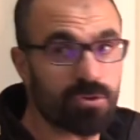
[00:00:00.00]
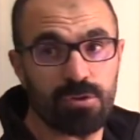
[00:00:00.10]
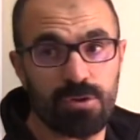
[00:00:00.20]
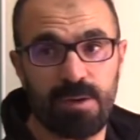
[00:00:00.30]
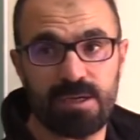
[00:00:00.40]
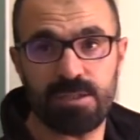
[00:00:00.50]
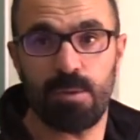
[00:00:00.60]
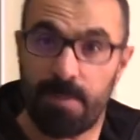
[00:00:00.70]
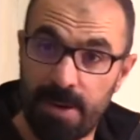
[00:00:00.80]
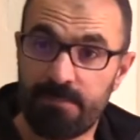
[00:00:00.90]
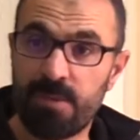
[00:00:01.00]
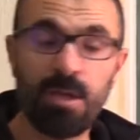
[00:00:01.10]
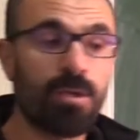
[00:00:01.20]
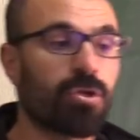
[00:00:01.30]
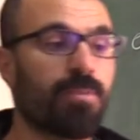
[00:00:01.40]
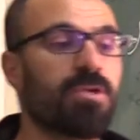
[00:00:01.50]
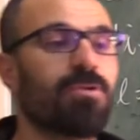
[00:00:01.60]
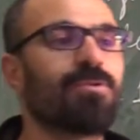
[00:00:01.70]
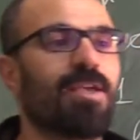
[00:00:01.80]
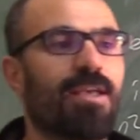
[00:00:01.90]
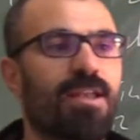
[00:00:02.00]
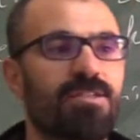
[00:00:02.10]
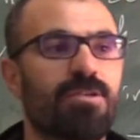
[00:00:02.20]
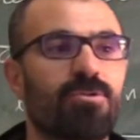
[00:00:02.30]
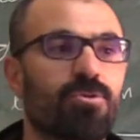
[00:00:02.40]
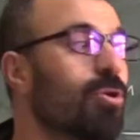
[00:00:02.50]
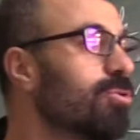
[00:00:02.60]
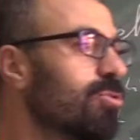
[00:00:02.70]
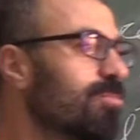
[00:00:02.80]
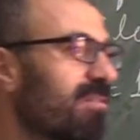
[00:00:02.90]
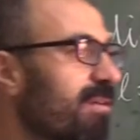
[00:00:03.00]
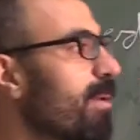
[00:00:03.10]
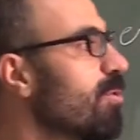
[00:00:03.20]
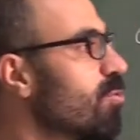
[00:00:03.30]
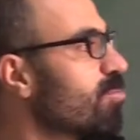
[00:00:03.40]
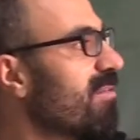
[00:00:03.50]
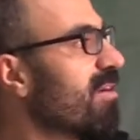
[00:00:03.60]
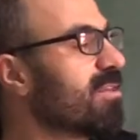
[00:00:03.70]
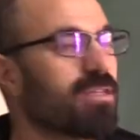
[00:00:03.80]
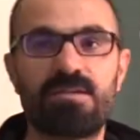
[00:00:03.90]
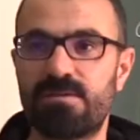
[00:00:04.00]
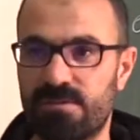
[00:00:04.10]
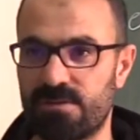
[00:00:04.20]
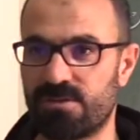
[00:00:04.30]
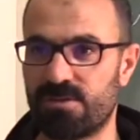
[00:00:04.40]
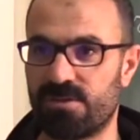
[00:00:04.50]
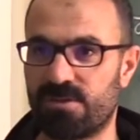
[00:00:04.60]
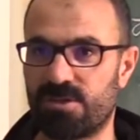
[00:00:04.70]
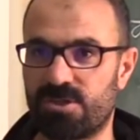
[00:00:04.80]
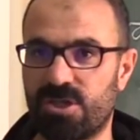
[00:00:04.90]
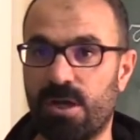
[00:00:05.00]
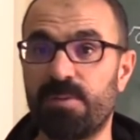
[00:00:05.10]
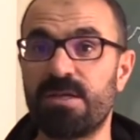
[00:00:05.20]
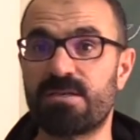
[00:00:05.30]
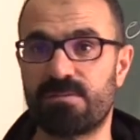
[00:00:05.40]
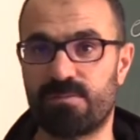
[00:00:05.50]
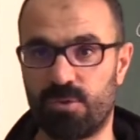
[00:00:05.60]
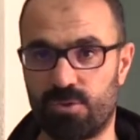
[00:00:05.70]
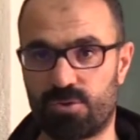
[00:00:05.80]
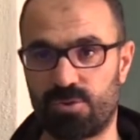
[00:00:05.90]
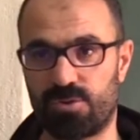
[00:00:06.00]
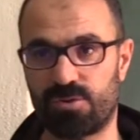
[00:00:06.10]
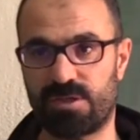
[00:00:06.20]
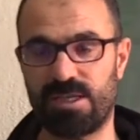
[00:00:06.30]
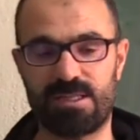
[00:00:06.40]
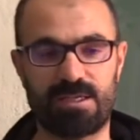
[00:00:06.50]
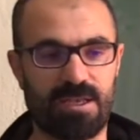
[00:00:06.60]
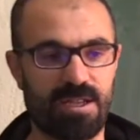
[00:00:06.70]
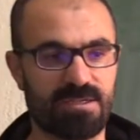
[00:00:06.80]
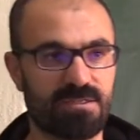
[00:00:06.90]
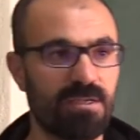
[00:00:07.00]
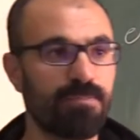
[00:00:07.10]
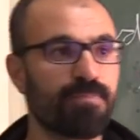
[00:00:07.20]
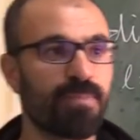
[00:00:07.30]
oluyor maksimum ama tabii ki yüksek enerjiler oluyor. 400 MeV, 500 MeV kadar e, çıkabilir nötronun kinetik enerjisi.